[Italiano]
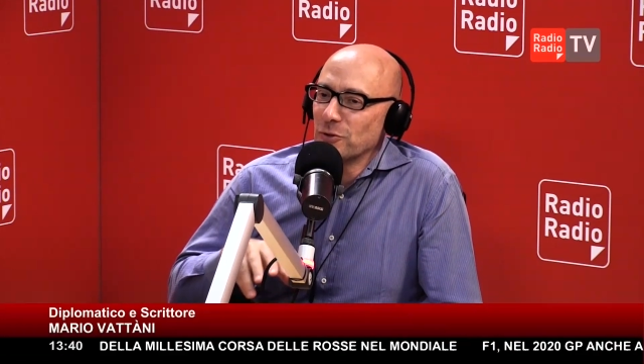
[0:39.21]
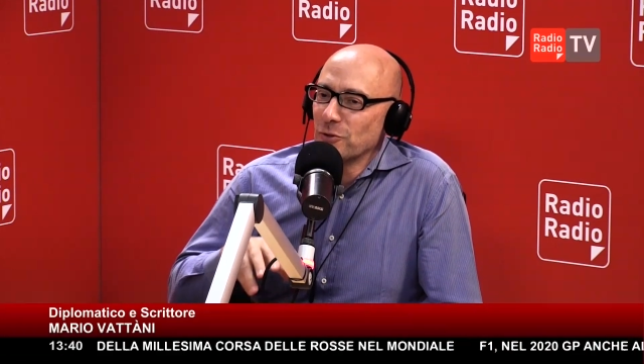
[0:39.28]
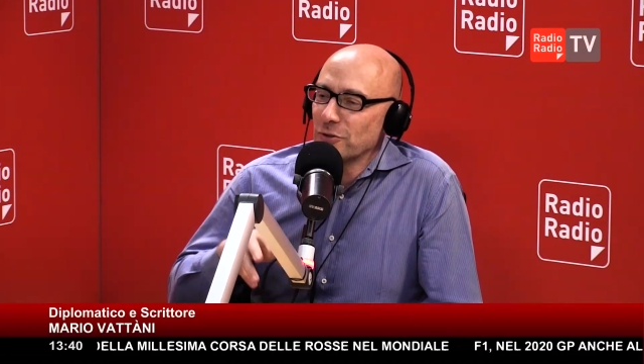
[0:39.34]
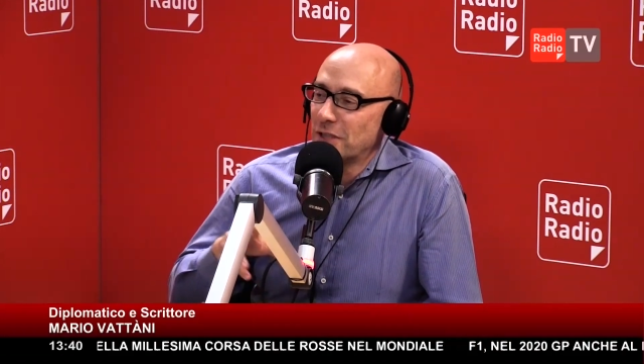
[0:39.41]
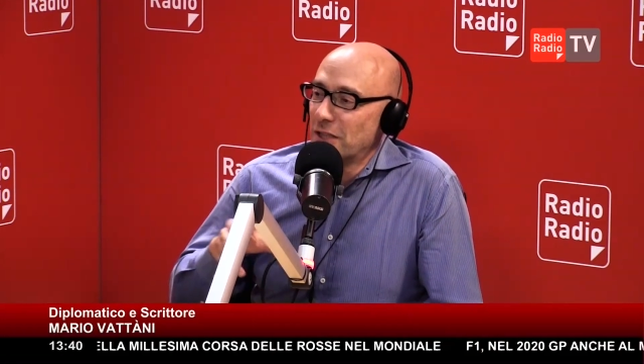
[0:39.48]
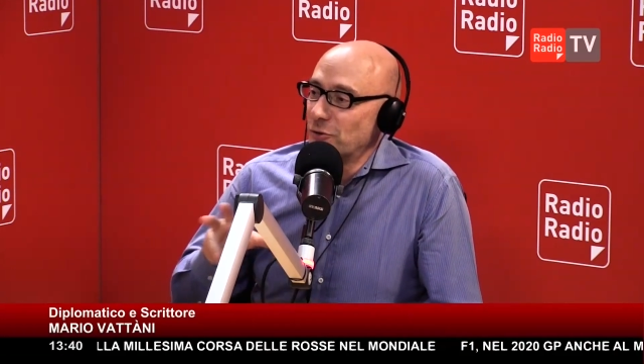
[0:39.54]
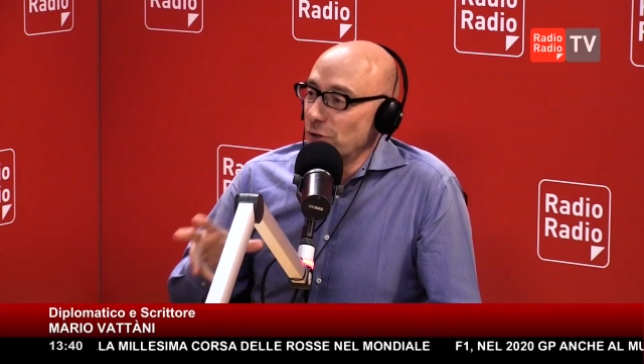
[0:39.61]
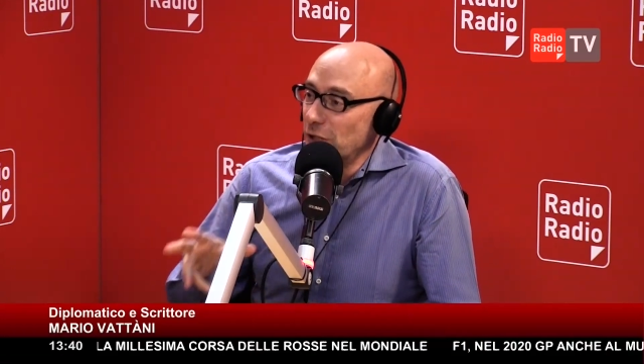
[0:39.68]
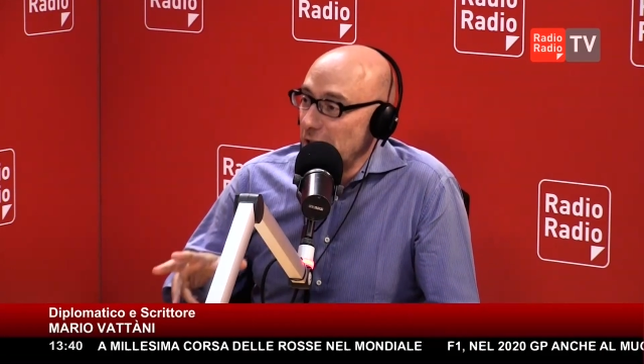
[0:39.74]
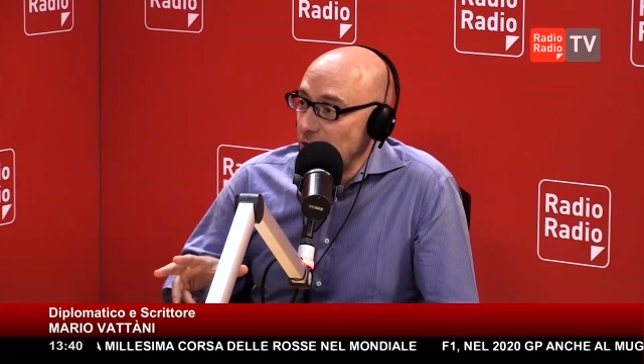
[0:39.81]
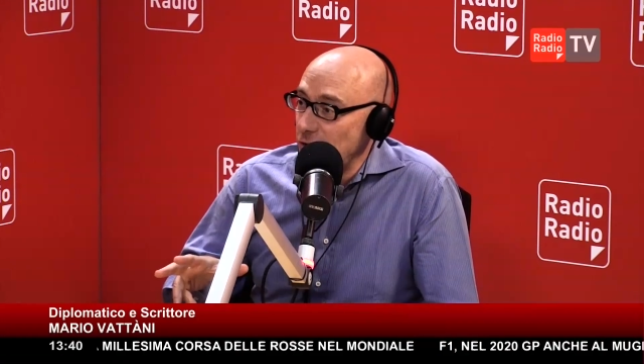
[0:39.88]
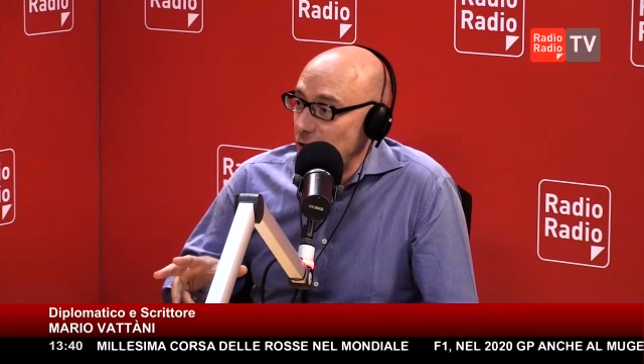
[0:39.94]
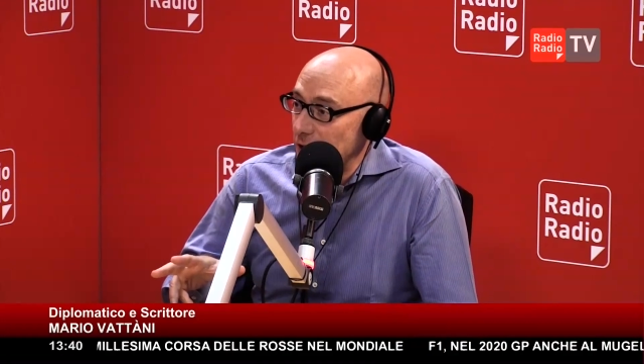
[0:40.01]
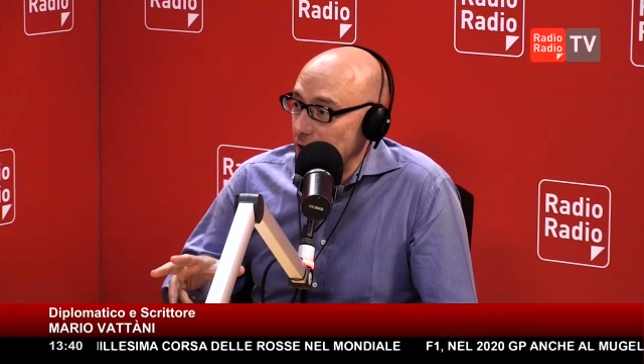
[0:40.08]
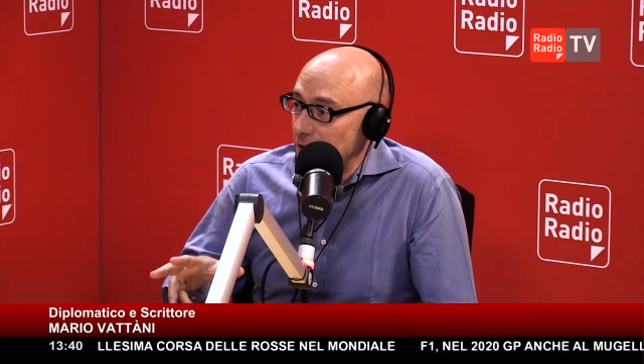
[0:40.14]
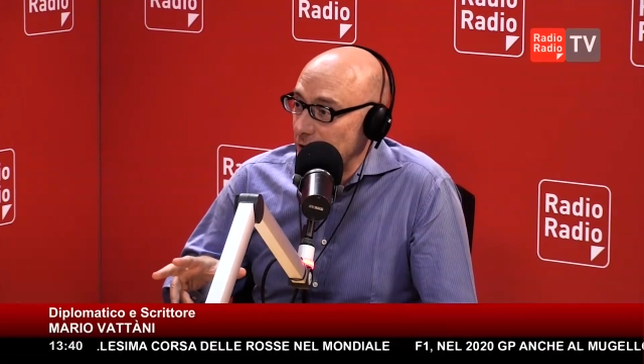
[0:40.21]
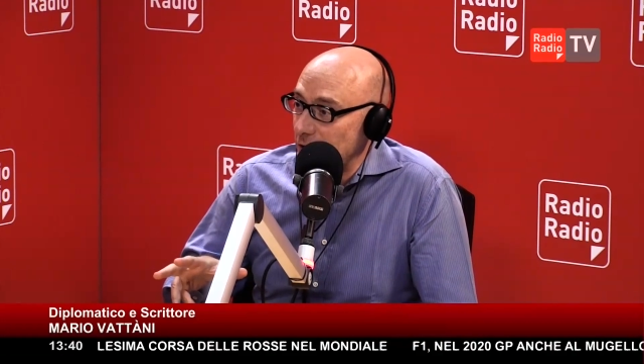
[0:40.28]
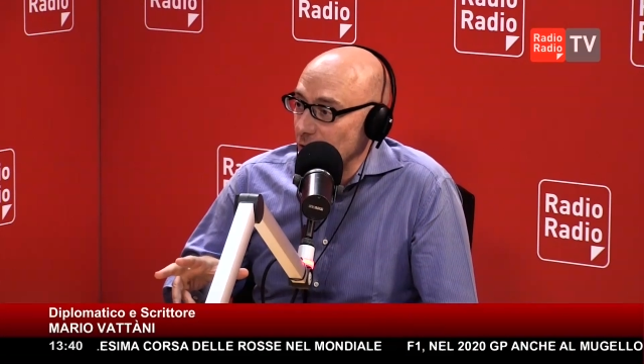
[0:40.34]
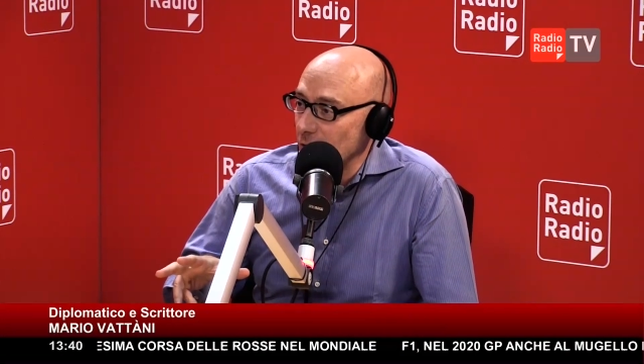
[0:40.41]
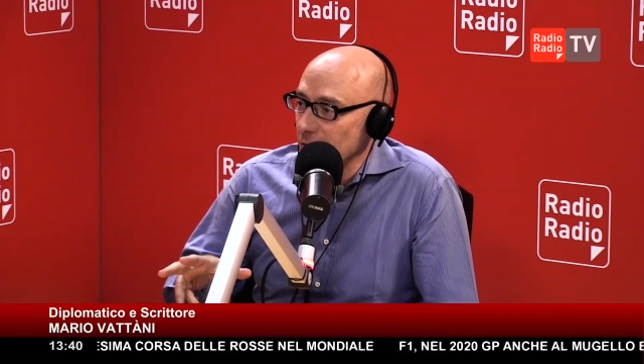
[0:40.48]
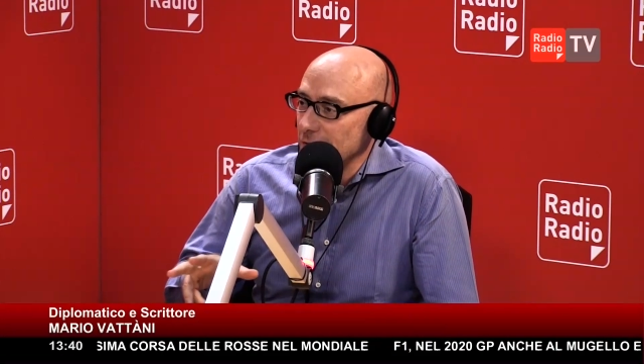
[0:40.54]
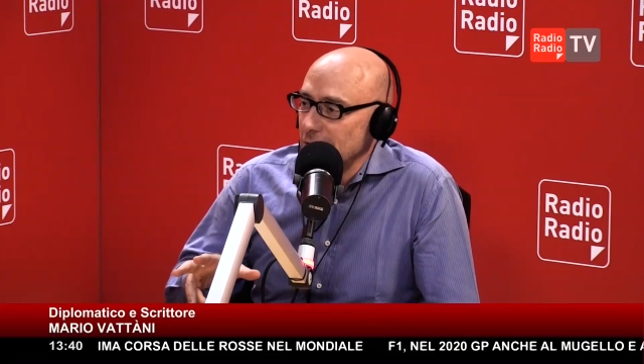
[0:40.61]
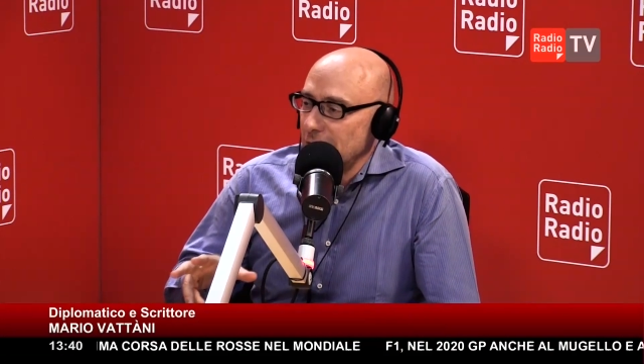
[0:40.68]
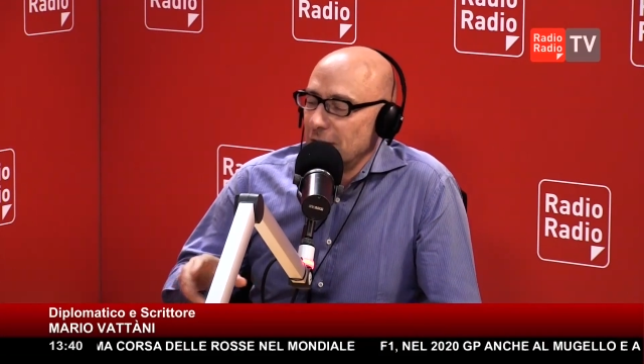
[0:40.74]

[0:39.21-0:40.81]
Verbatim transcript: sono stato in Egitto,